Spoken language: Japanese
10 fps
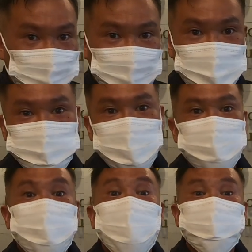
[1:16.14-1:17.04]
ラウンジ
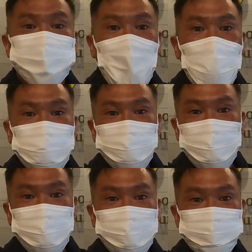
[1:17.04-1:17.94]
やってないので、
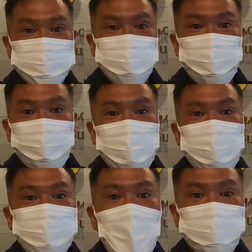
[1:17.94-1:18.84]
えこちらの本館
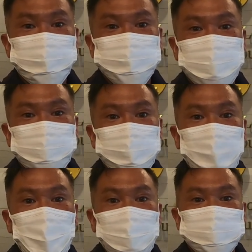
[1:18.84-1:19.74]
側でゆっくりしたいと思い
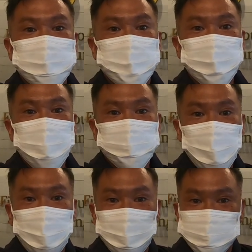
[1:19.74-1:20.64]
ますでは行き
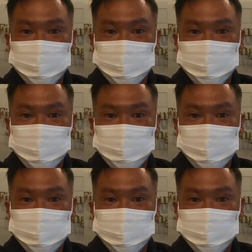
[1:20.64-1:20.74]
ます、